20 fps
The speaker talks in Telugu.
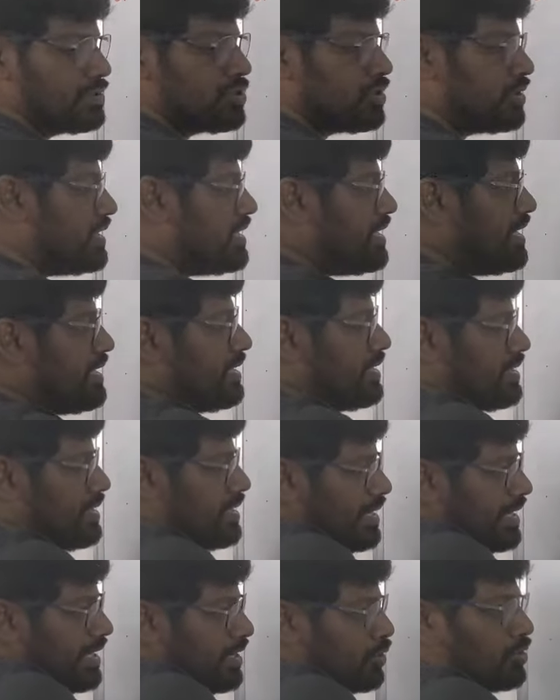కదా సో ఈ
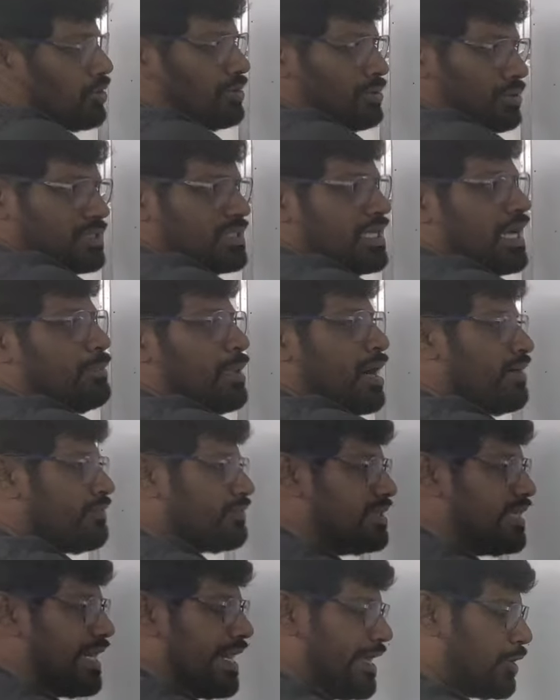ఈ
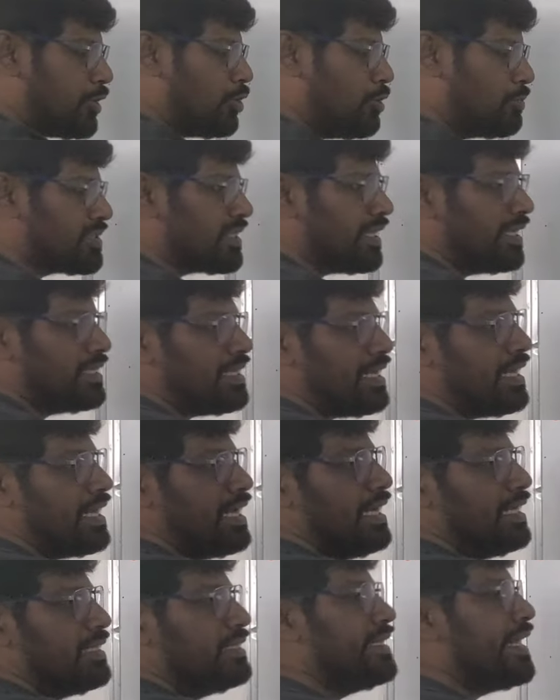సమ్ ఆఫ్ త్రీ క్యూబ్స్
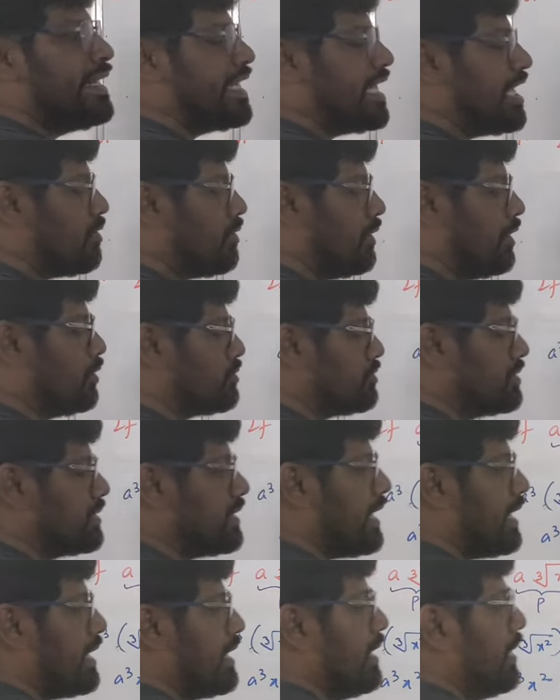అనేది దేనికి ఈక్వల్
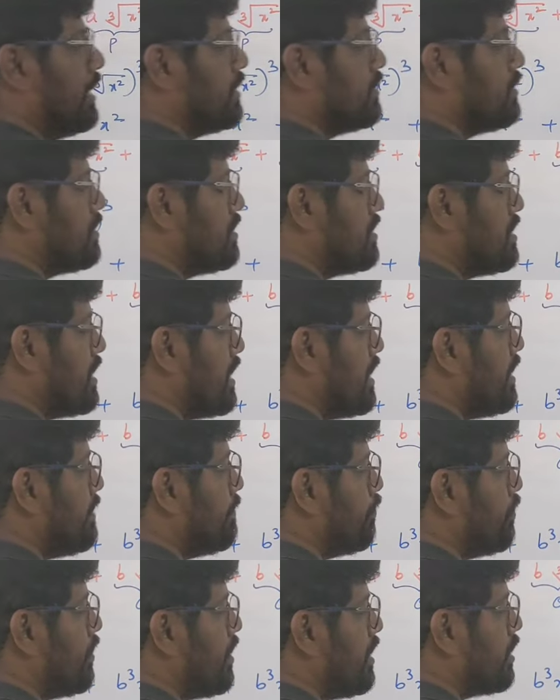అవుతుంది
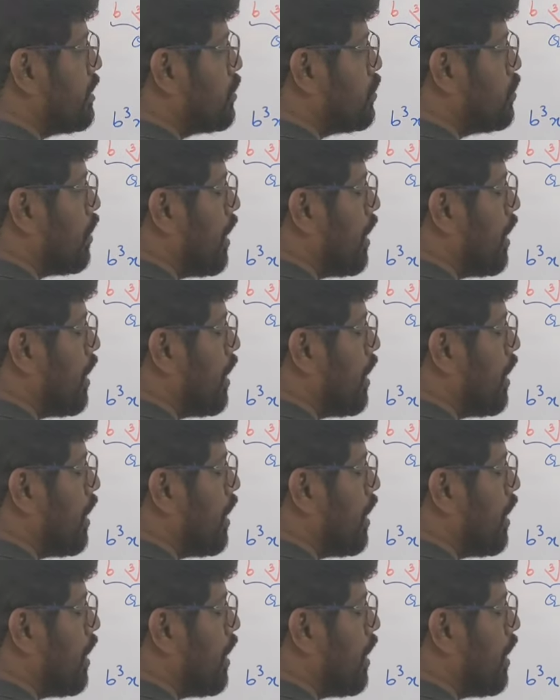త్రీ పీ